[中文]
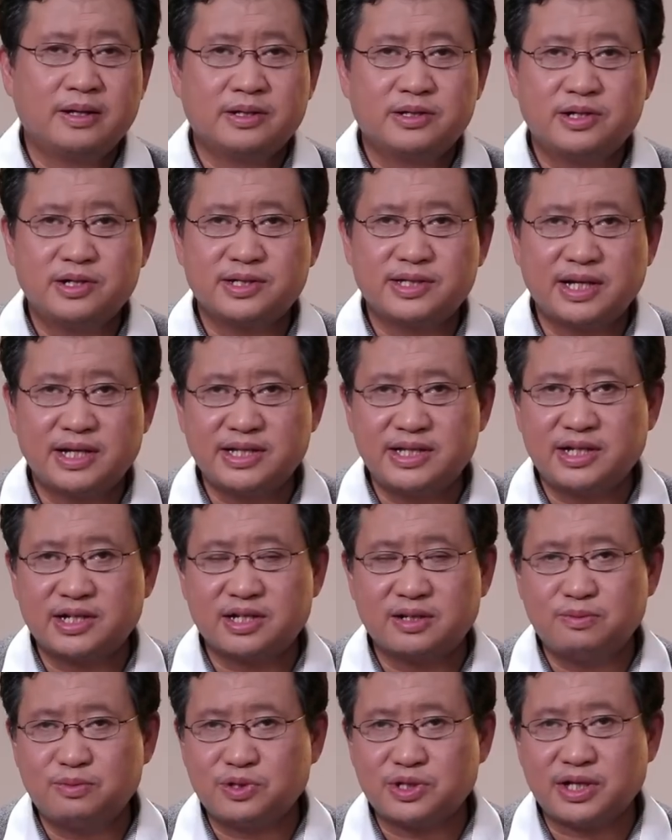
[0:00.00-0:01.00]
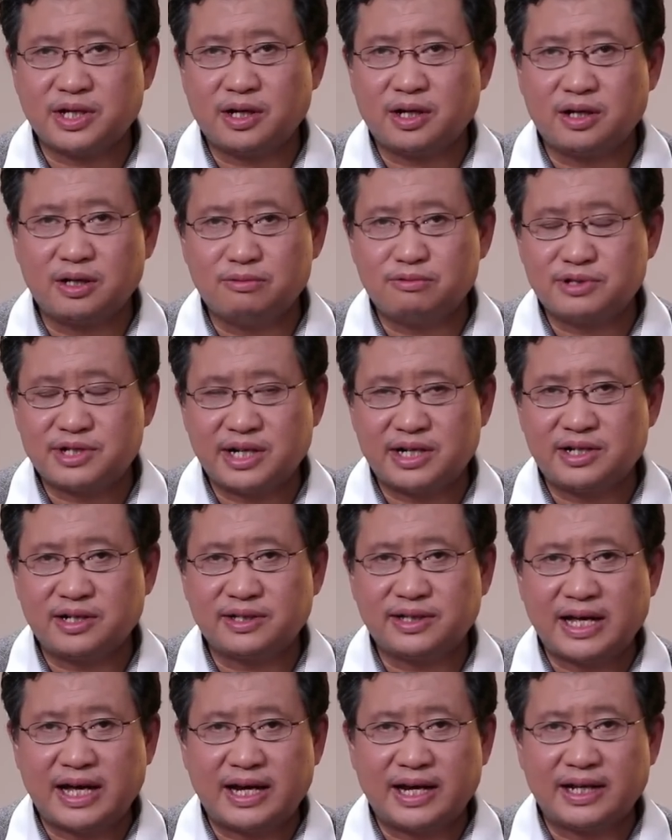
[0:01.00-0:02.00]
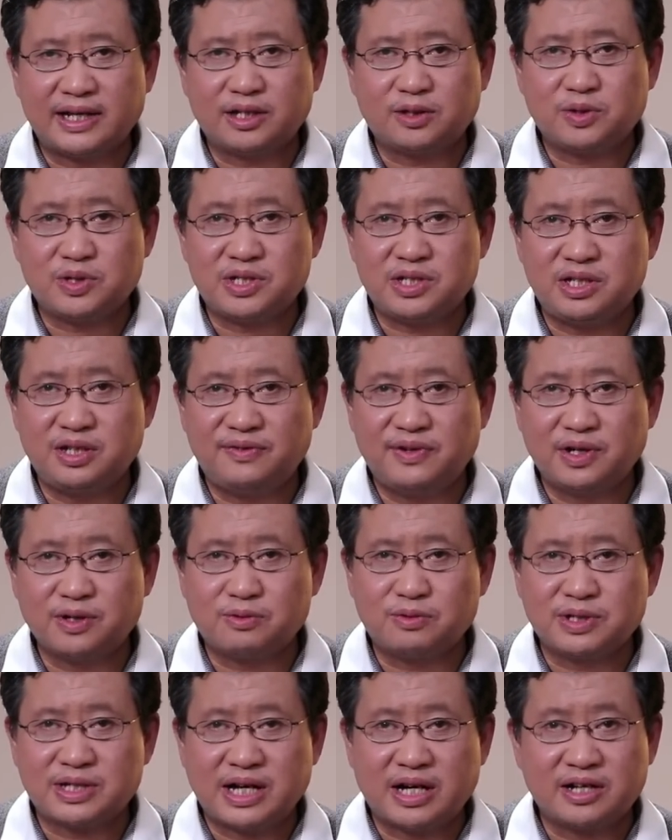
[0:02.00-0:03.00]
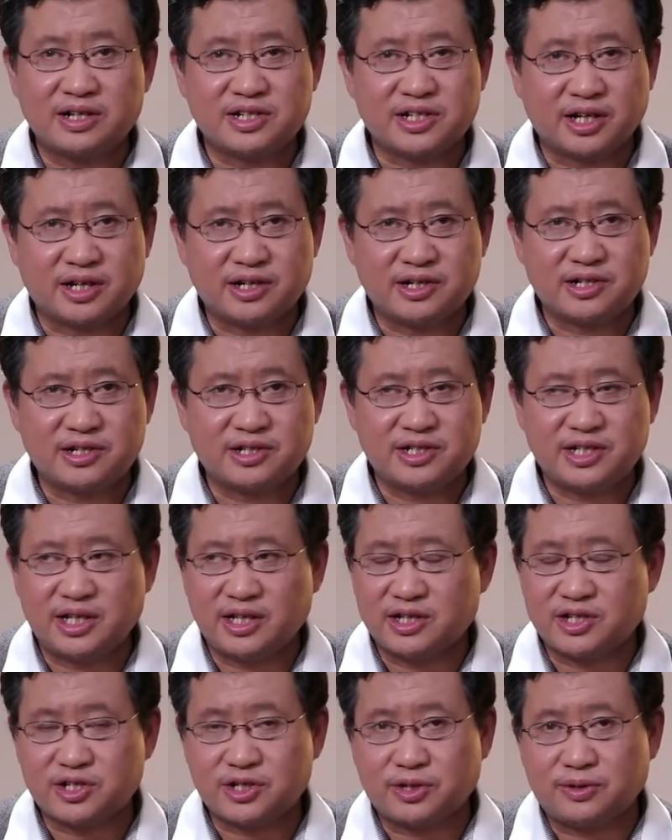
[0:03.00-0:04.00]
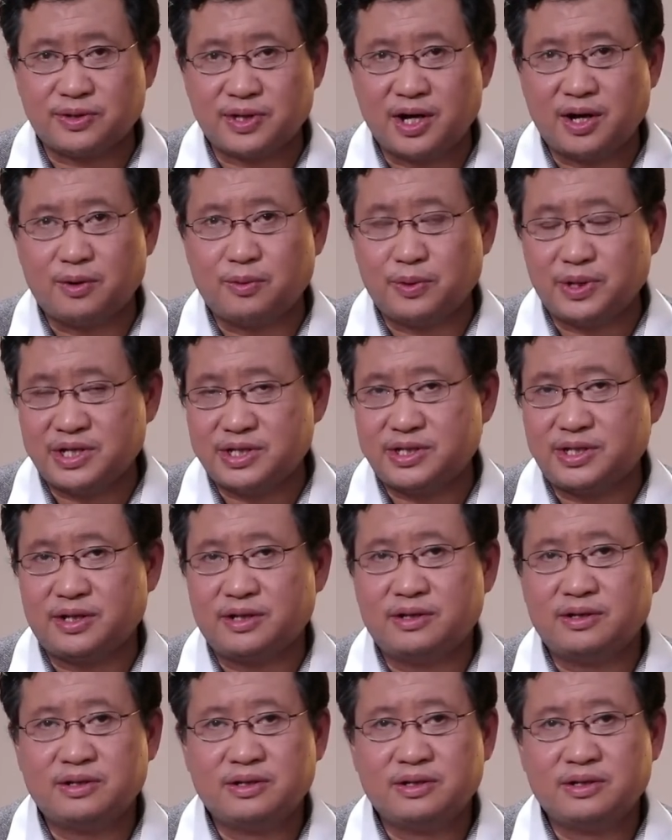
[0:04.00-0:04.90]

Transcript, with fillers: 这三项是目前俄乌战争带来的对西方国家和整个世界的首要威胁。